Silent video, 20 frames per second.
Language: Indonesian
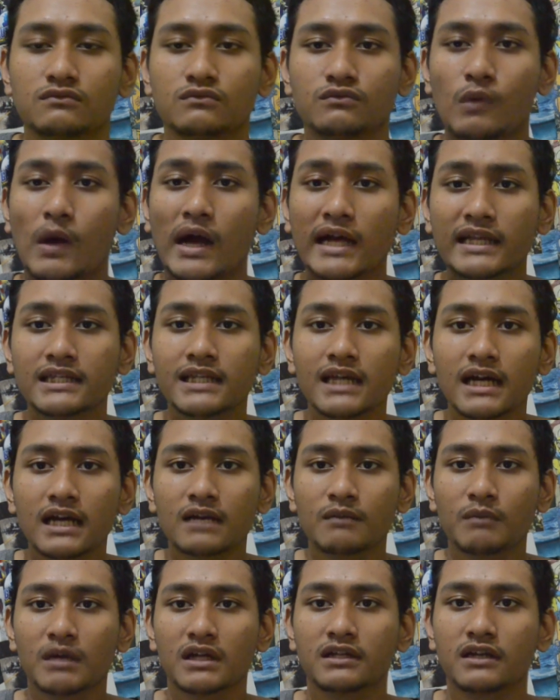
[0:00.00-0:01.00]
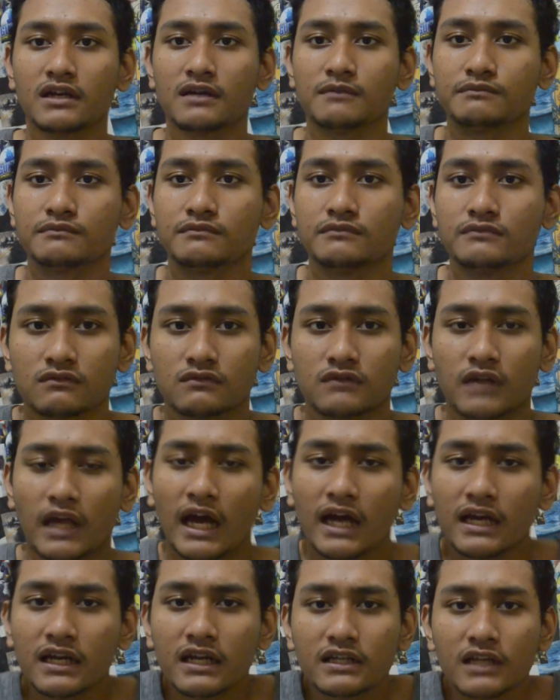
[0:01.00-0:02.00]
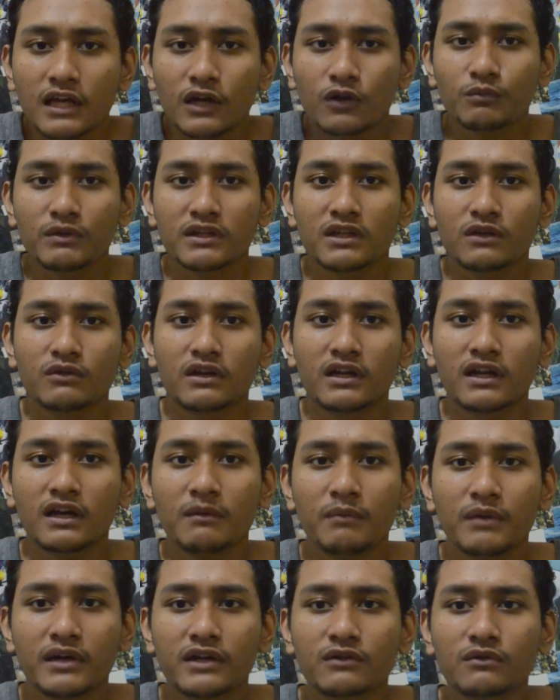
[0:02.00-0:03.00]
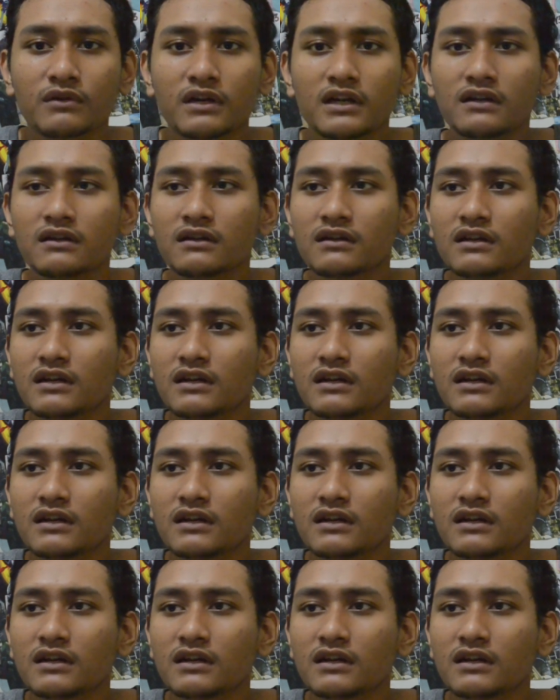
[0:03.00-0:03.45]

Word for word: wajar macam ya ada di serum atau dari apa gitu kan